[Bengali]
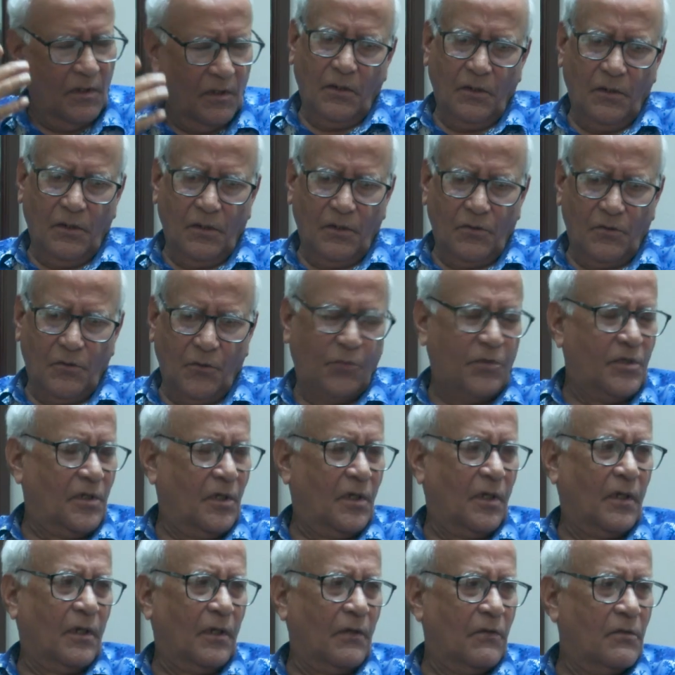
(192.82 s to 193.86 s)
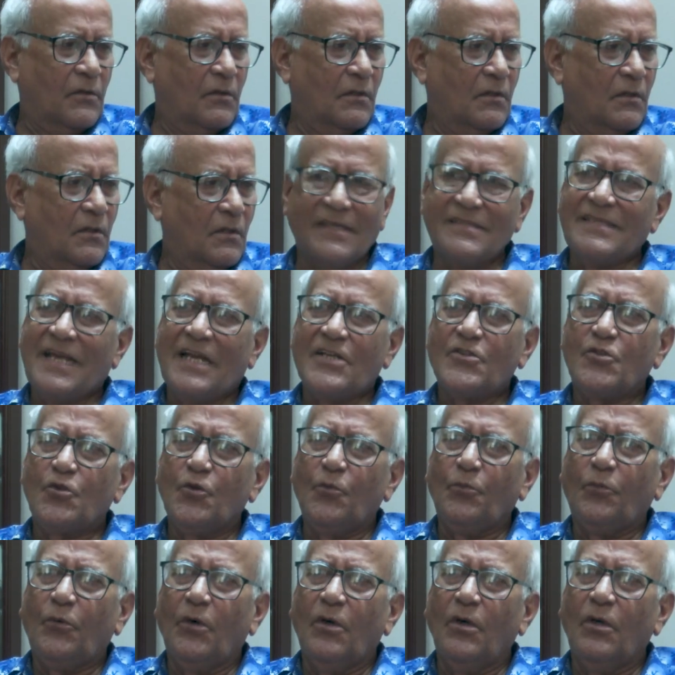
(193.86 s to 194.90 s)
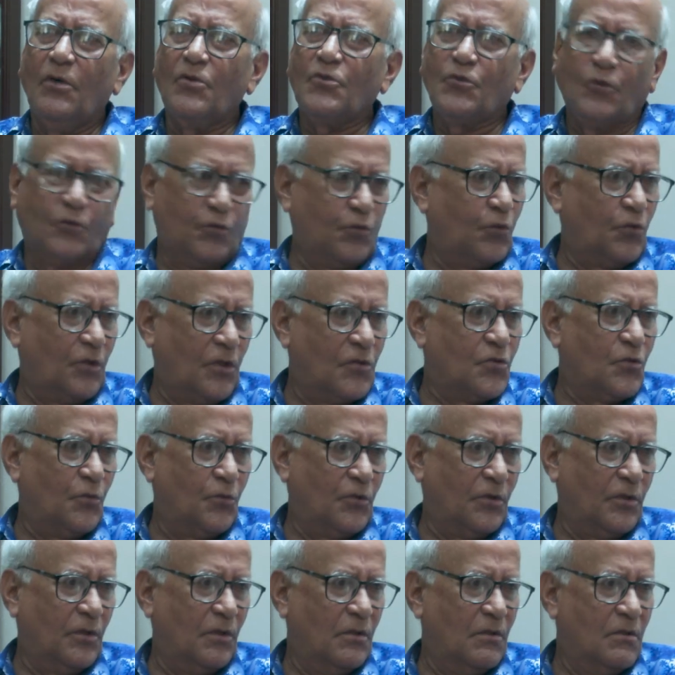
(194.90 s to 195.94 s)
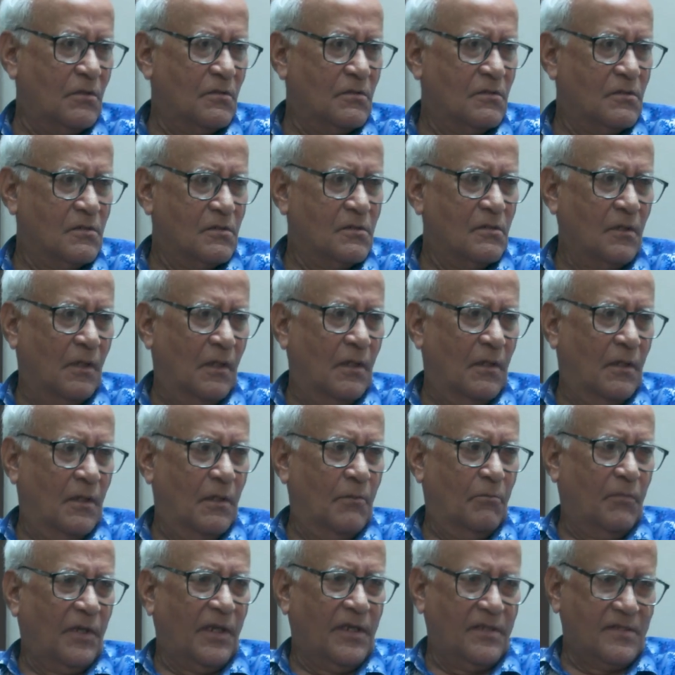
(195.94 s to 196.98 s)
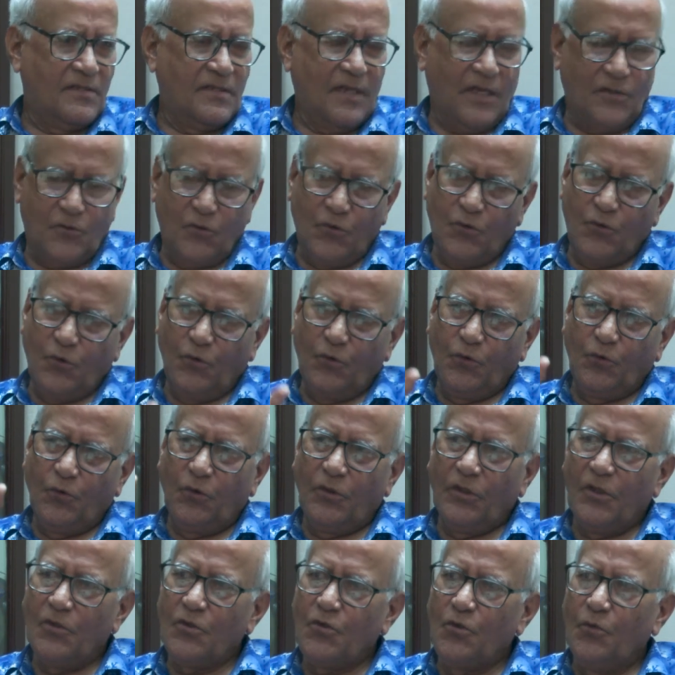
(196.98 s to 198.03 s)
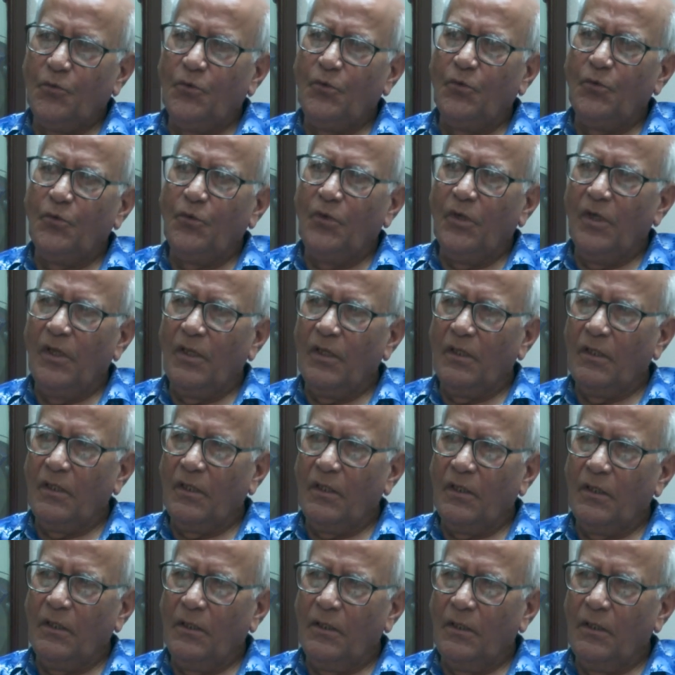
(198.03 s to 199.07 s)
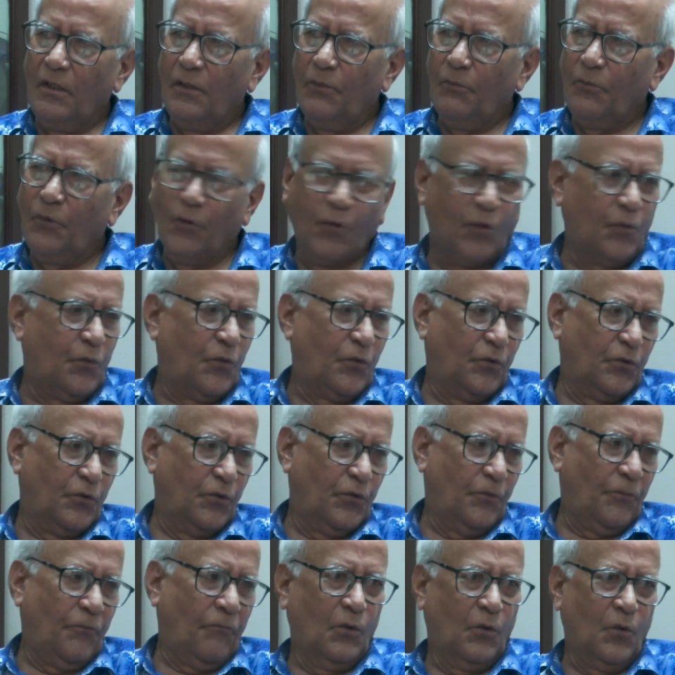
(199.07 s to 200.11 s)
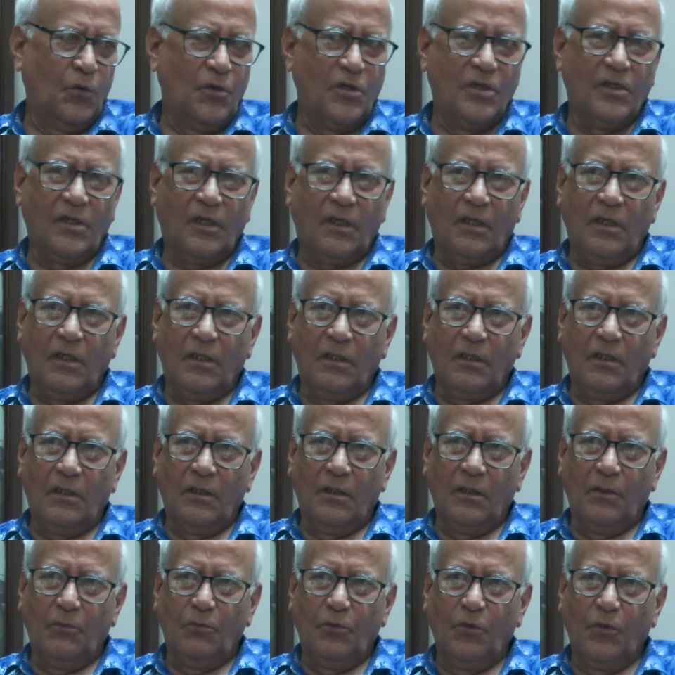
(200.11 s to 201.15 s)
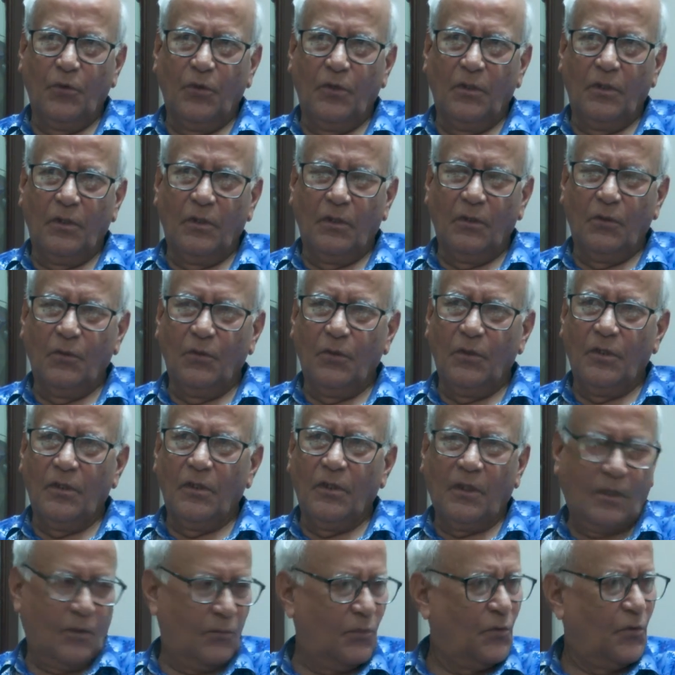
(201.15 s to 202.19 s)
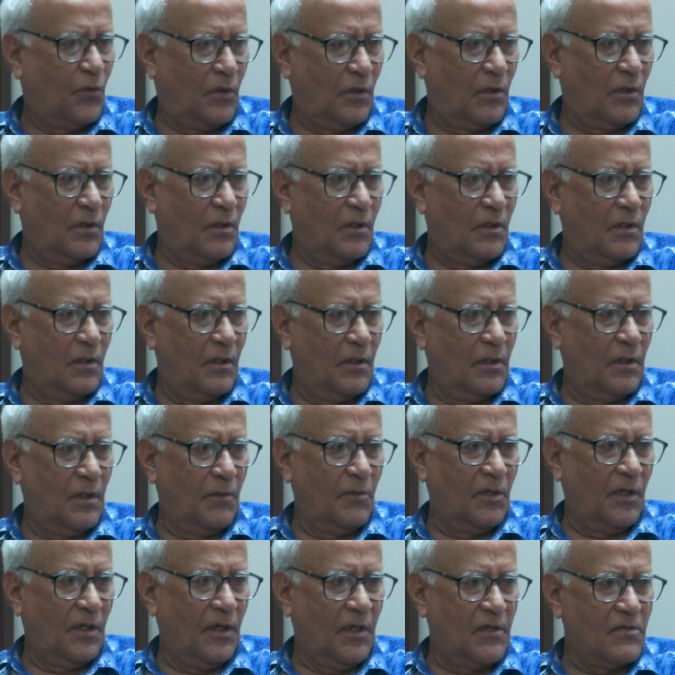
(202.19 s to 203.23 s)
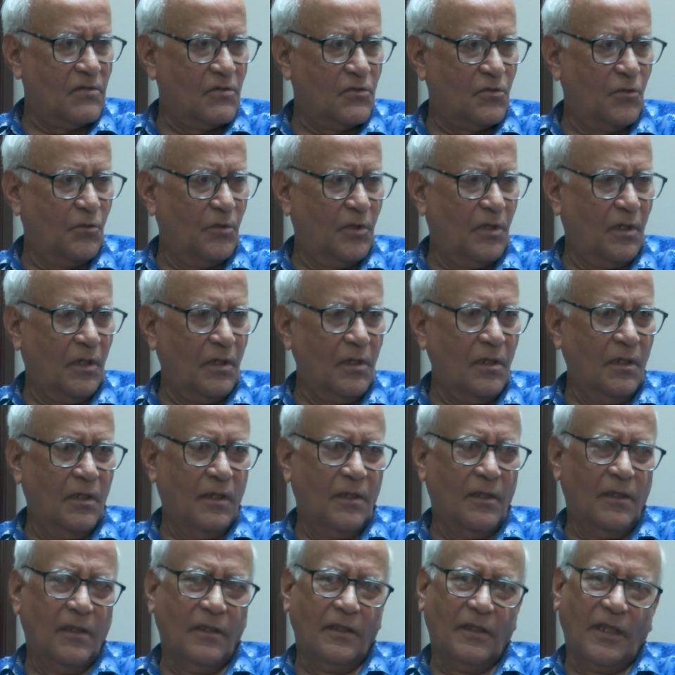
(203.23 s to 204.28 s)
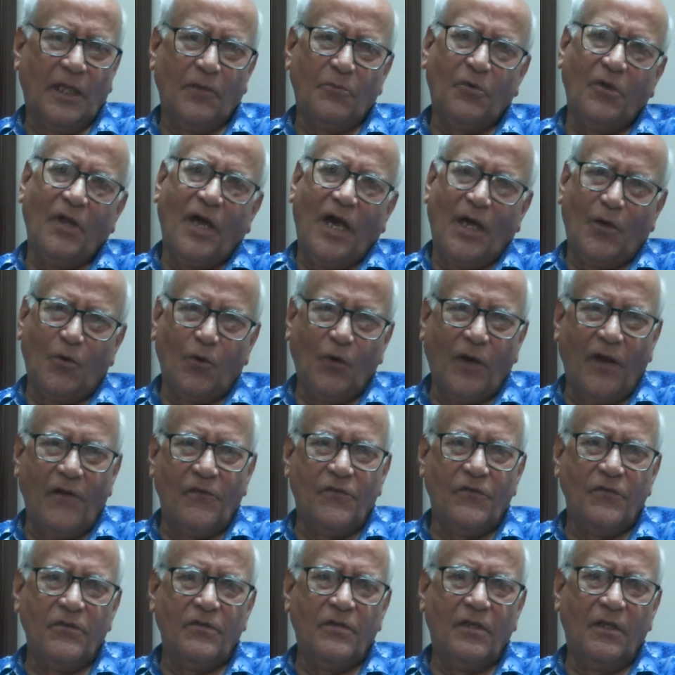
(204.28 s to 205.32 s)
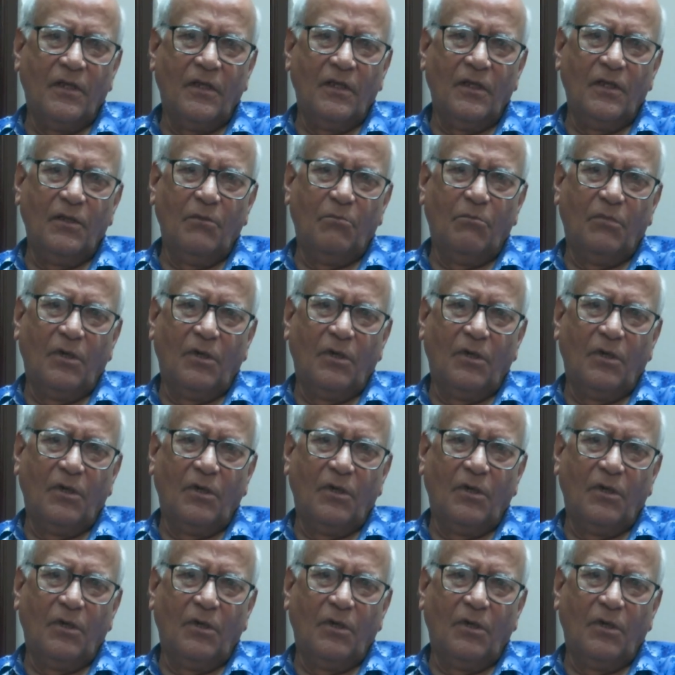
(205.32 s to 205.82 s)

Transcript: হ্যাঁ, ছবিতে গান গেছি চারশো সত্তরটা ছবি চারশো সত্তরটি ছবি মানে চারশো সত্তরটা ছবি দুই হাজার পনেরো পর্যন্ত কোটি টাকার ফকির কোটি টাকা ফকির এটা আমার লাস্ট ছবির গান তারপর আরও গাইছি সেগুলি